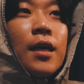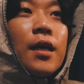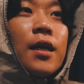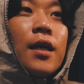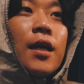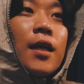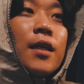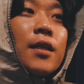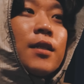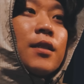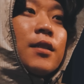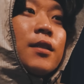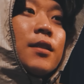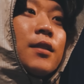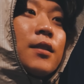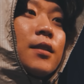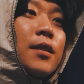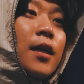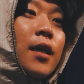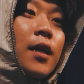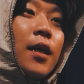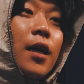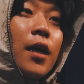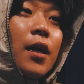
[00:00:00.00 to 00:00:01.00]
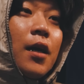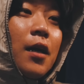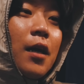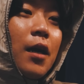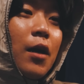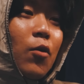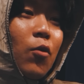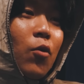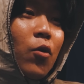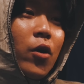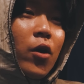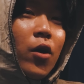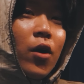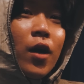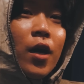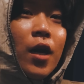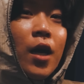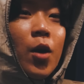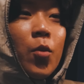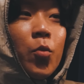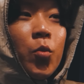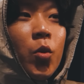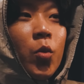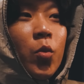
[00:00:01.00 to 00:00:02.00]
라는 생각을 하고
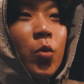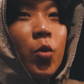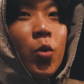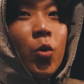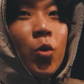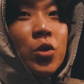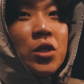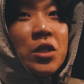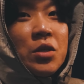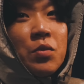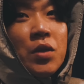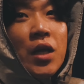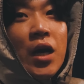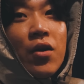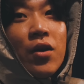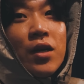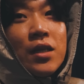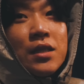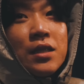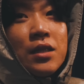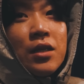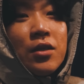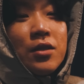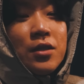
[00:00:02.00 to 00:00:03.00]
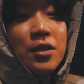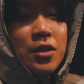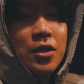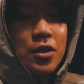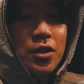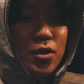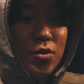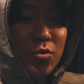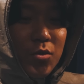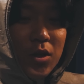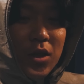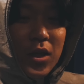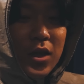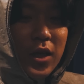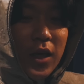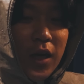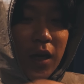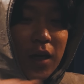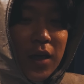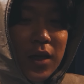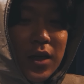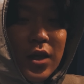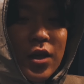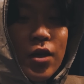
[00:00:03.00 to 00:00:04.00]
영화를 한 편 보고 지금 나왔어요. 지금이
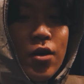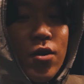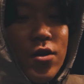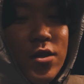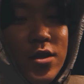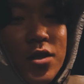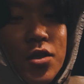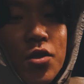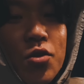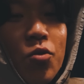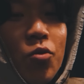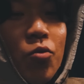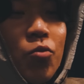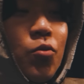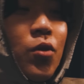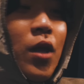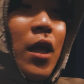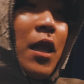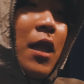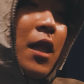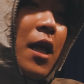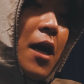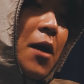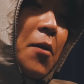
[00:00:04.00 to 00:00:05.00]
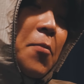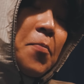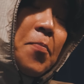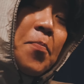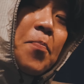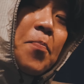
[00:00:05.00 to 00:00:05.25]
약 열 시 정도 됐나?